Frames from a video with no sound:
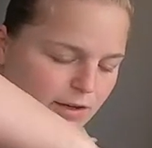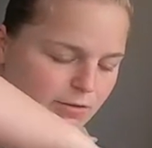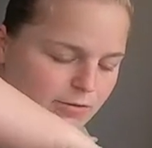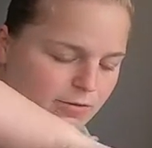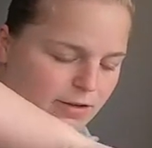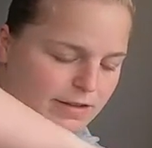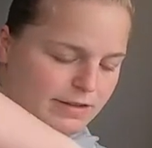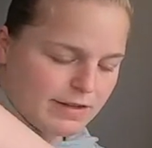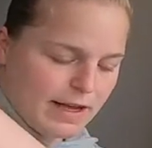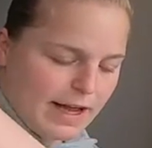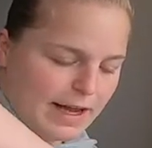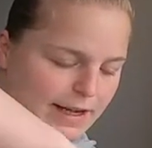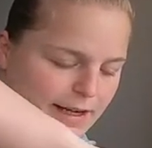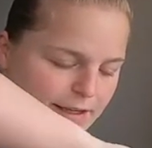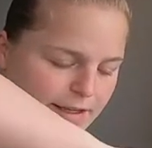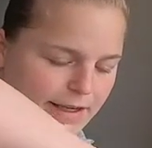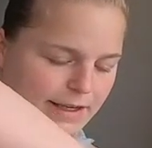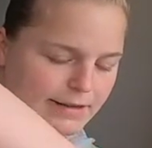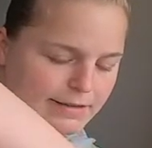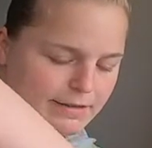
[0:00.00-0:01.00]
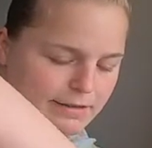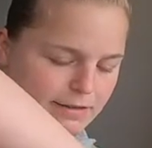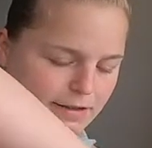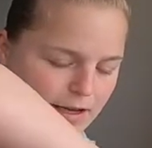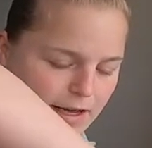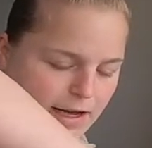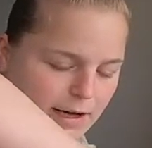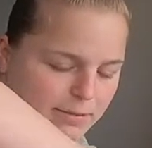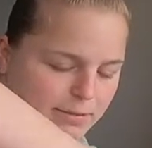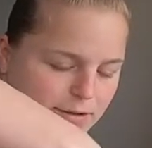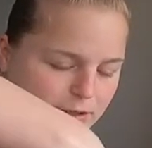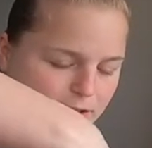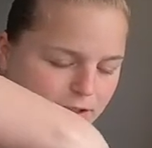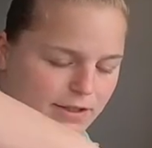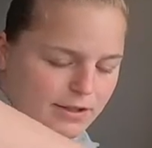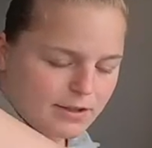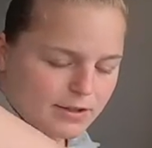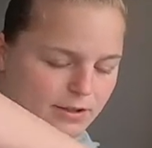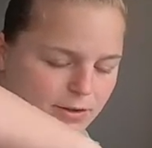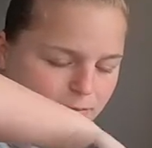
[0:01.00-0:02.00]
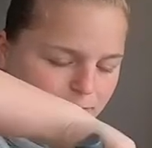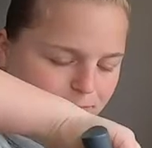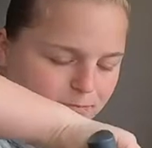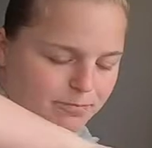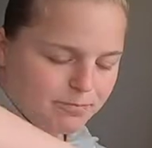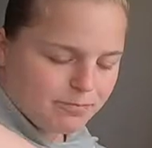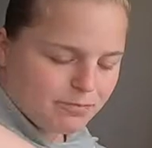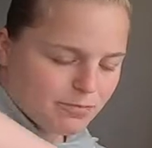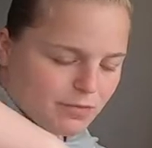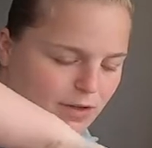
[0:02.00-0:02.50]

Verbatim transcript: verteilen lässt, habe ich, ähm,